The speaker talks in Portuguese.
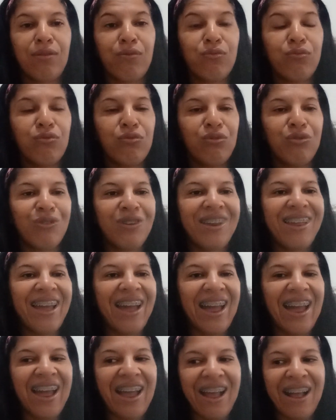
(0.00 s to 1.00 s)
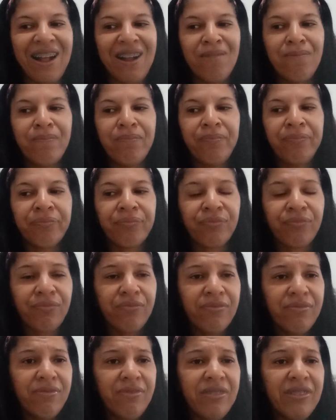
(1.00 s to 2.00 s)
em algum lugar,
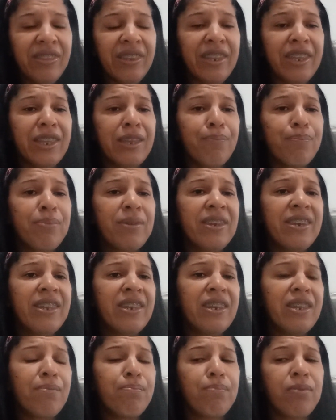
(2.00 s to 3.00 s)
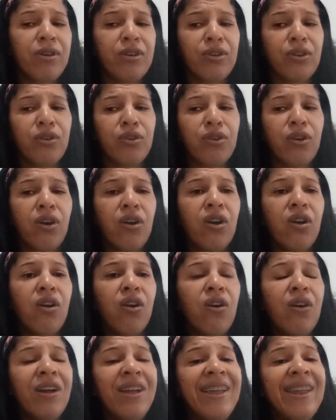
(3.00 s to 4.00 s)
e piriri
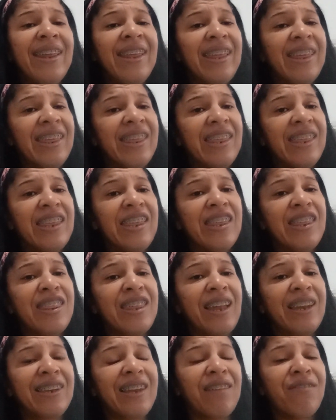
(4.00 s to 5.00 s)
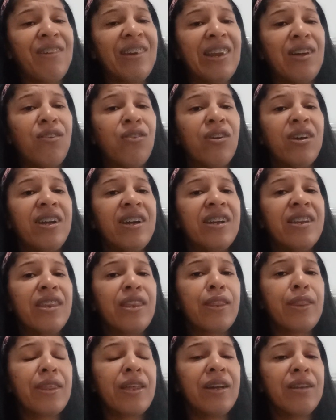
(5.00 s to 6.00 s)
pororó, e já estava lá
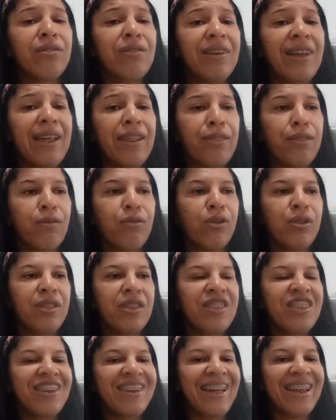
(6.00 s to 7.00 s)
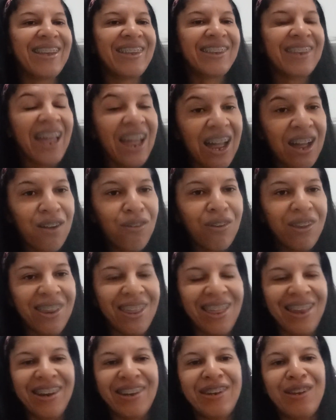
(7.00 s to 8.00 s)
organizando lá as coisas de Natal,
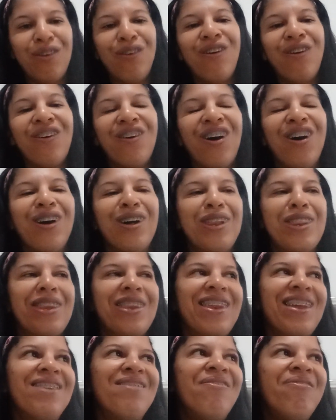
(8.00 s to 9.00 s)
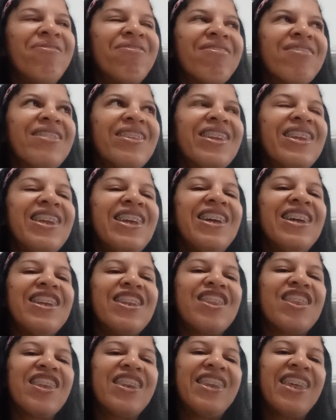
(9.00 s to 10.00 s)
que ela não gosta
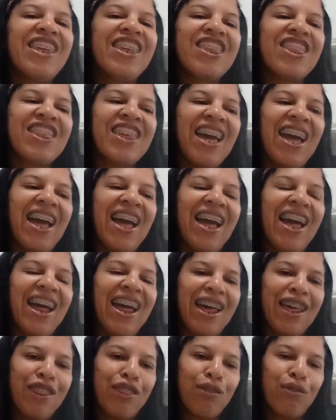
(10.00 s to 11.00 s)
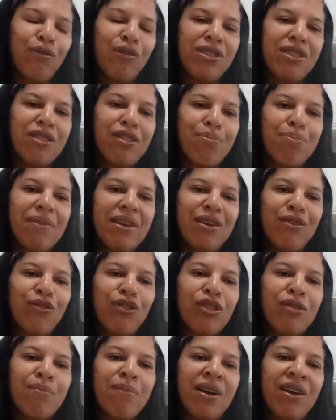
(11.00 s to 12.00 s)
de deixar as coisas para a
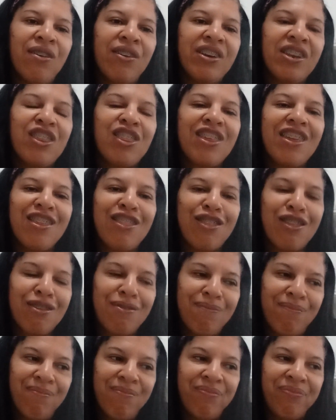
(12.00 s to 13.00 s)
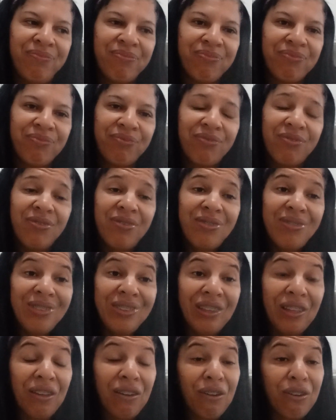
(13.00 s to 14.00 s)
última hora, gente.
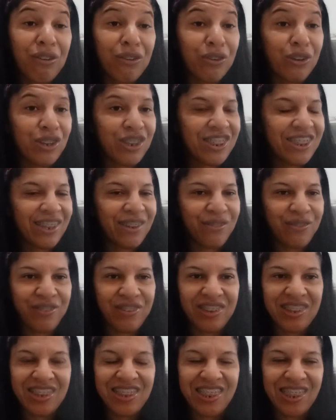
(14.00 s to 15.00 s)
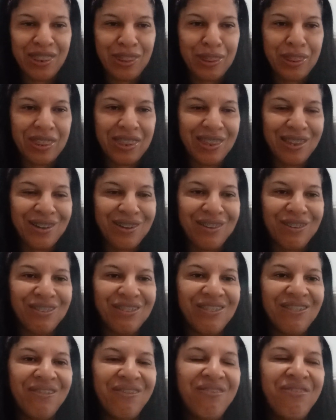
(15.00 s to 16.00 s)
Hoje é
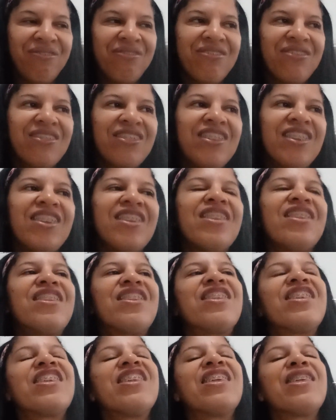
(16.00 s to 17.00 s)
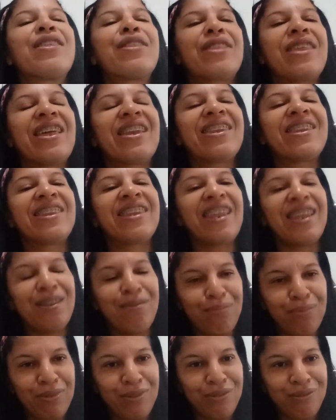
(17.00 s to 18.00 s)
25 de
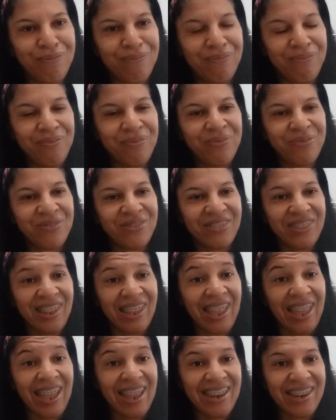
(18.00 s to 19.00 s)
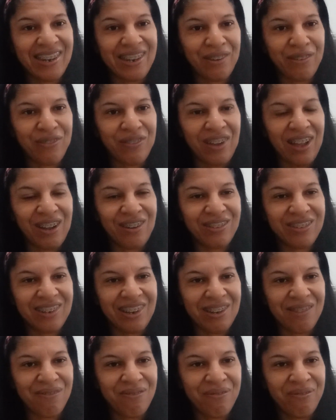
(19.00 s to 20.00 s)
setembro Ainda
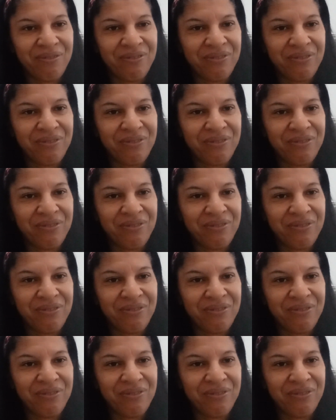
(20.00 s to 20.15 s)
falta